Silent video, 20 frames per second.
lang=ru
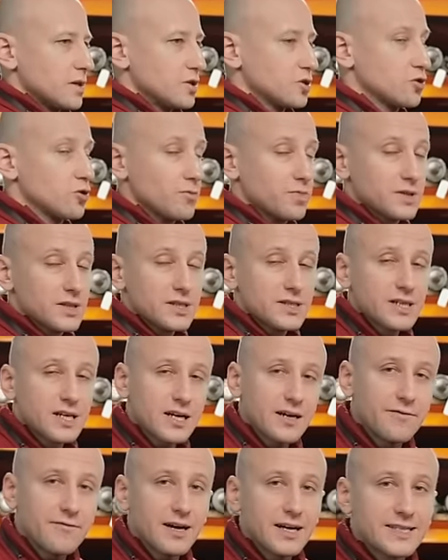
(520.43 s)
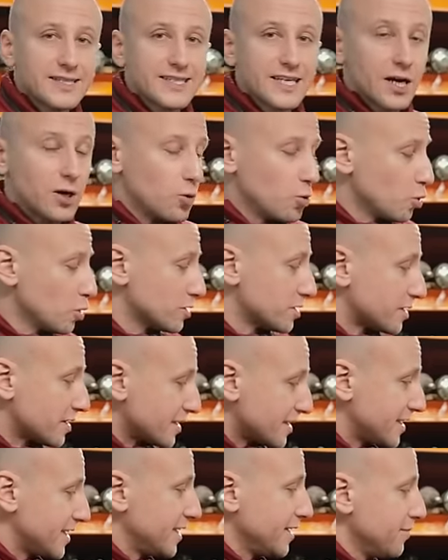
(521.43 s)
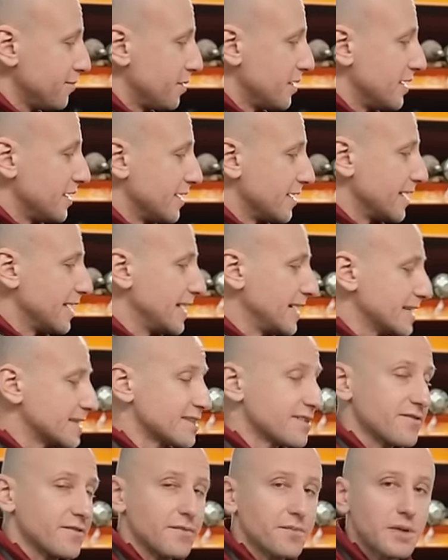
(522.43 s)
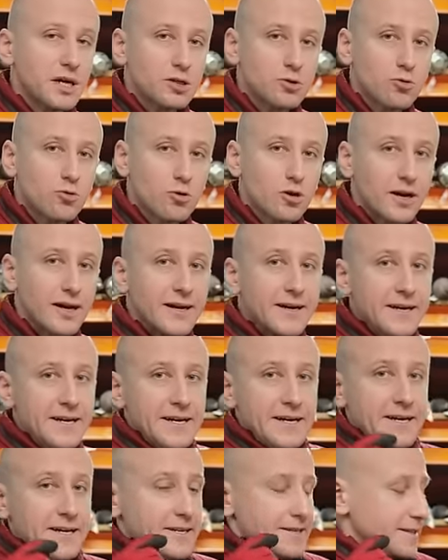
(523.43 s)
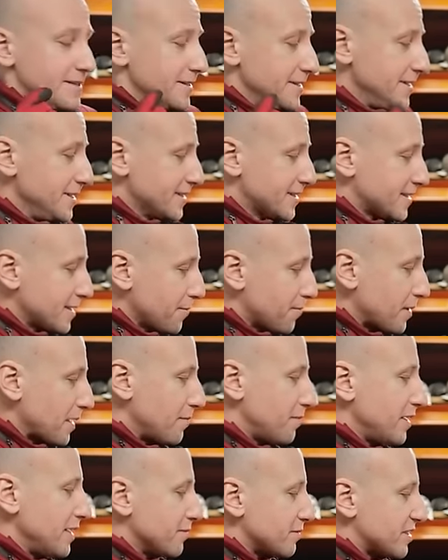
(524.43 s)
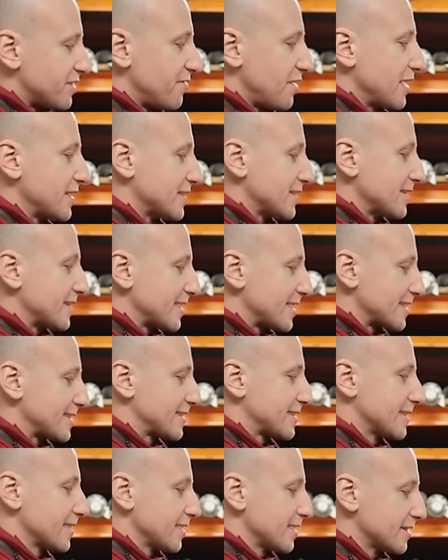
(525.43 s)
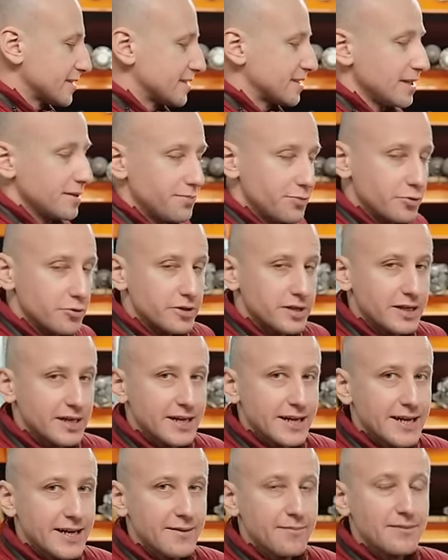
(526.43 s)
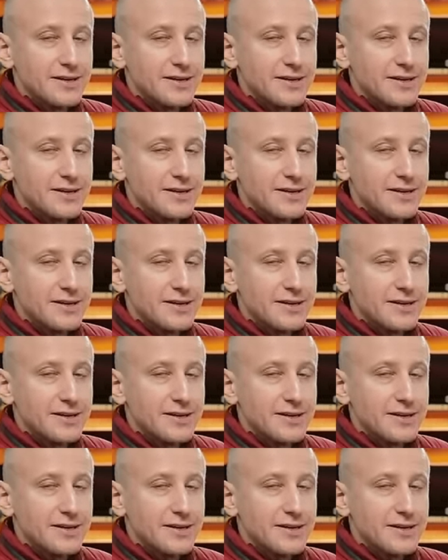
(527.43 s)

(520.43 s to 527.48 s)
Чтобы застраховаться от гибели этого мотора, из-за проблем, связанных с цепью ГРМ,